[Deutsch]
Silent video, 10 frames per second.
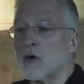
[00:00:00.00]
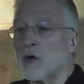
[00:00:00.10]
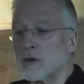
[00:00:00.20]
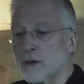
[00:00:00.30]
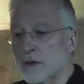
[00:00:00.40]

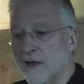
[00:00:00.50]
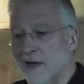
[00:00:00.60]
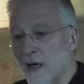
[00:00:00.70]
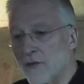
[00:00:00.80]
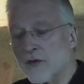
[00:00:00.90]
Und
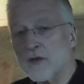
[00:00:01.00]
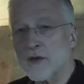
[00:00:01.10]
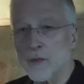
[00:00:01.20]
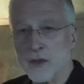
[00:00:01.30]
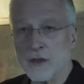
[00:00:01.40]
der Graf ist
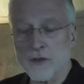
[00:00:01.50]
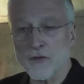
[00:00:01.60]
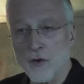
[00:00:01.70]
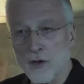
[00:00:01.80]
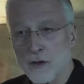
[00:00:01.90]
dieser Bitte
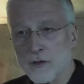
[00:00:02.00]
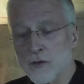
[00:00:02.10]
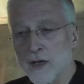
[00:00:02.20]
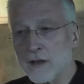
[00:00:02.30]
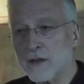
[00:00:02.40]
gefolgt
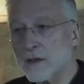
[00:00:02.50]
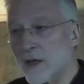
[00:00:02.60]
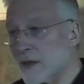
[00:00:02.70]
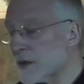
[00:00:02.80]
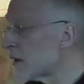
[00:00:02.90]
und hat
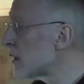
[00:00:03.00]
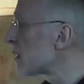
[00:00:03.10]
dann